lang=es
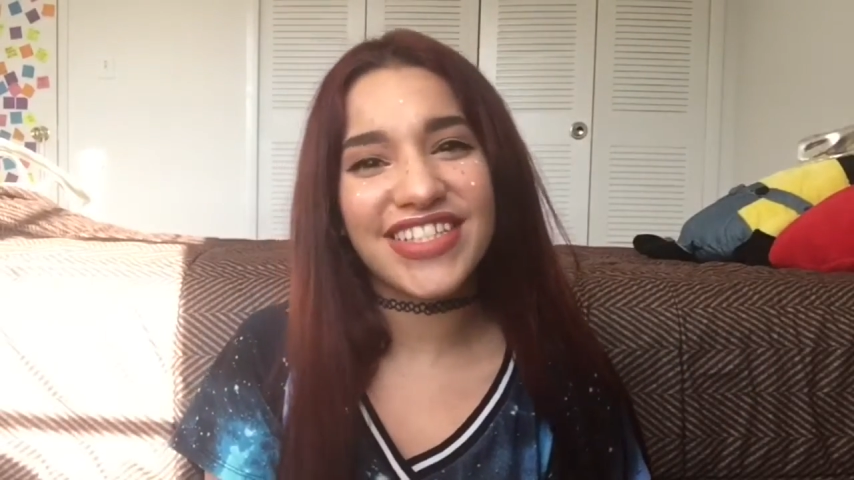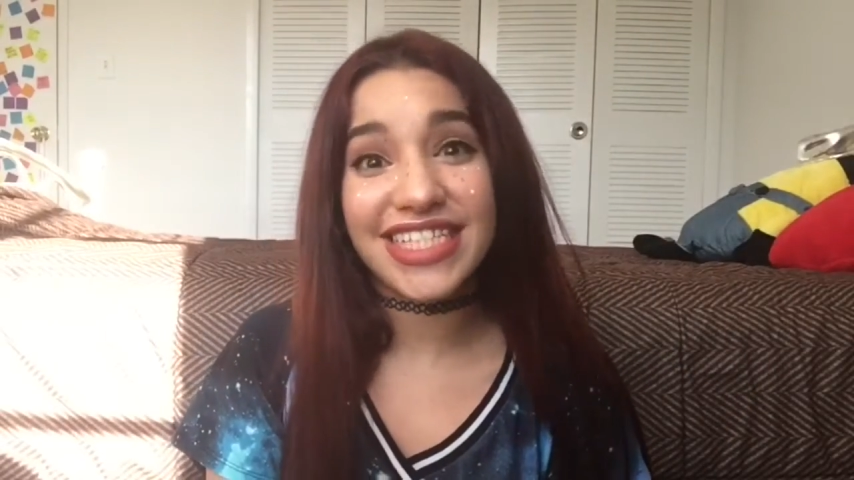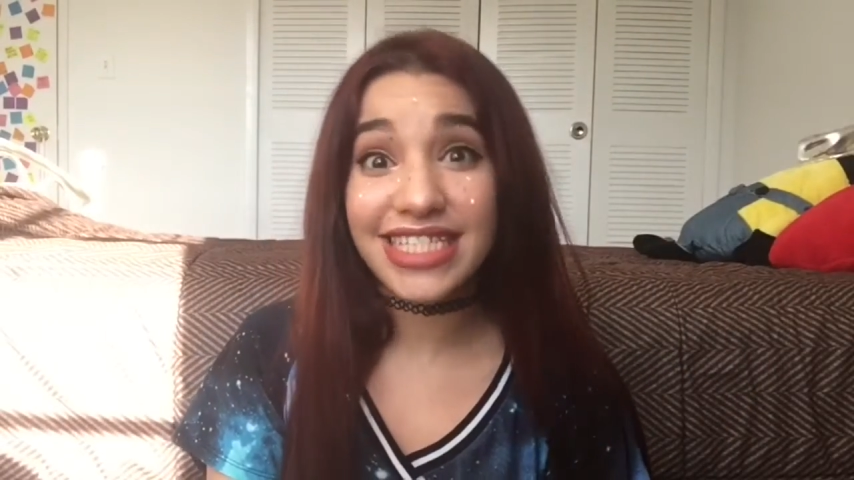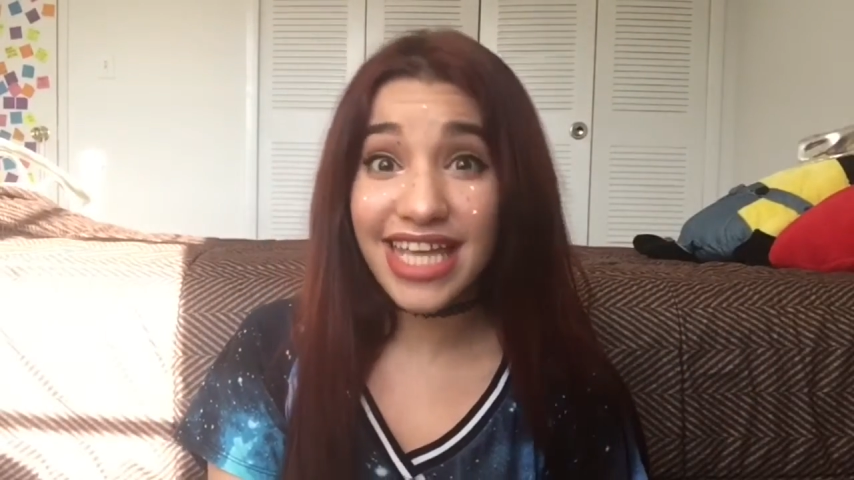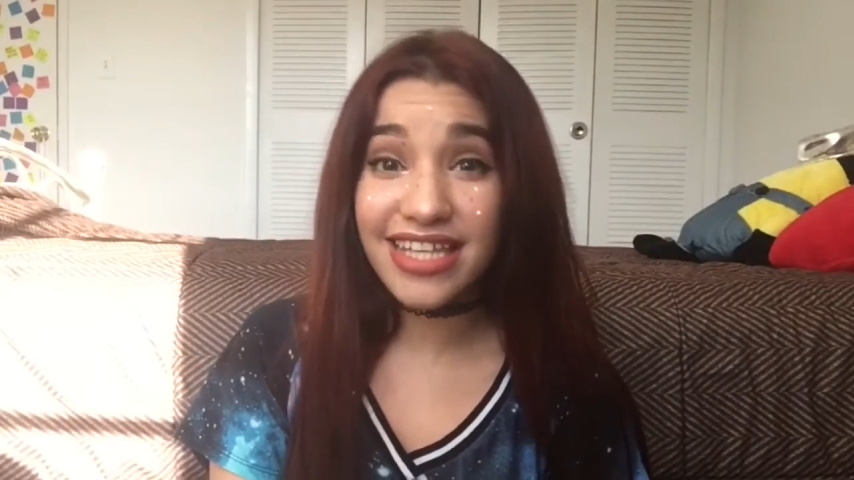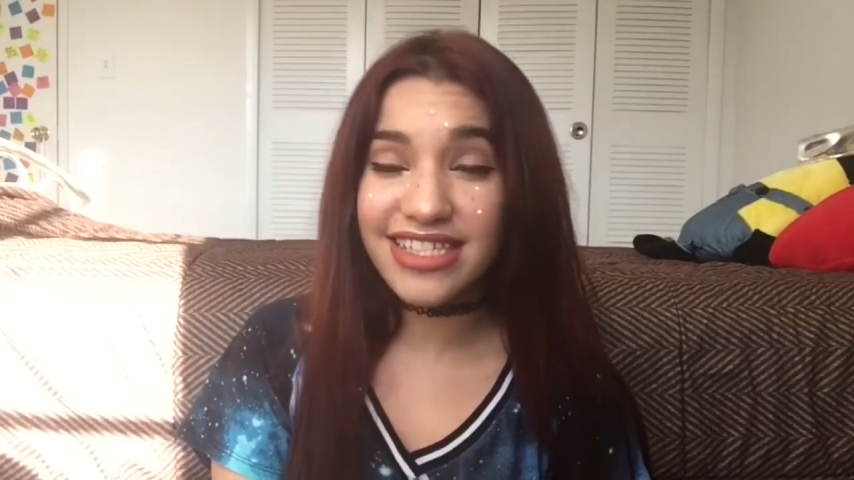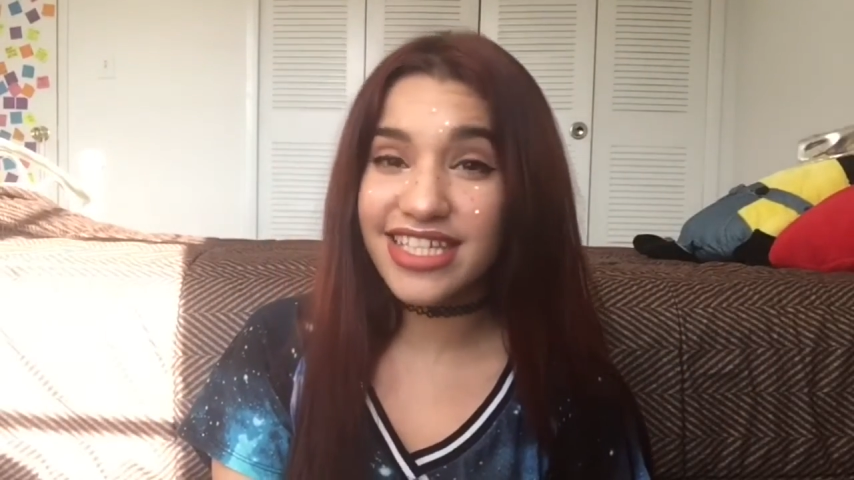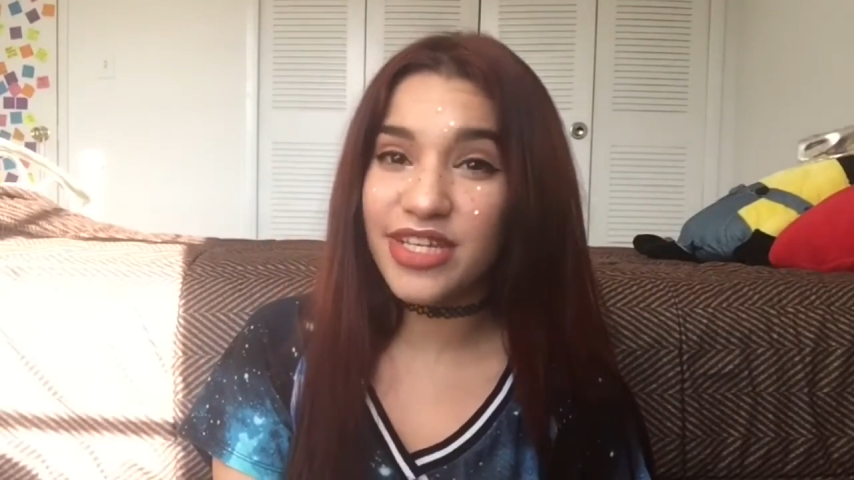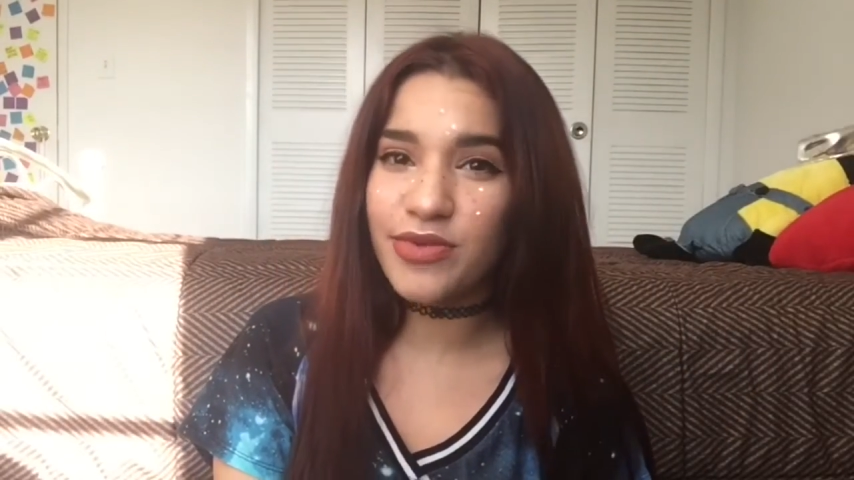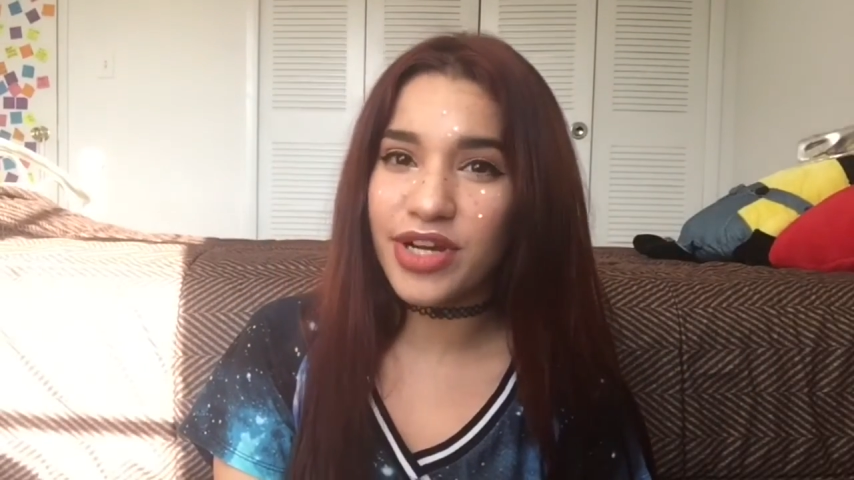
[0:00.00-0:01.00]
yo soy
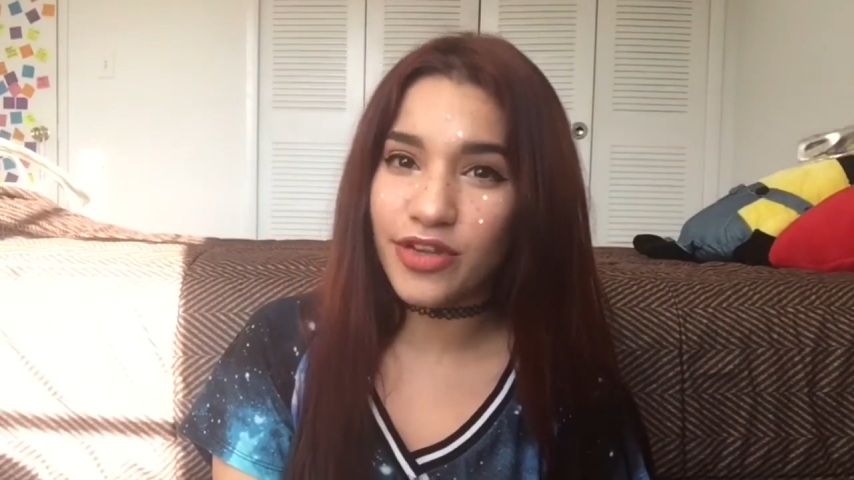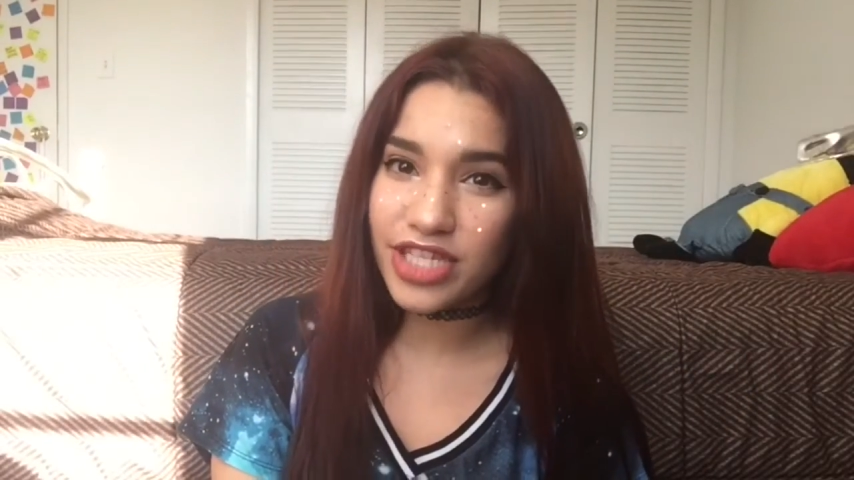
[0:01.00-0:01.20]
Yancy y bueno,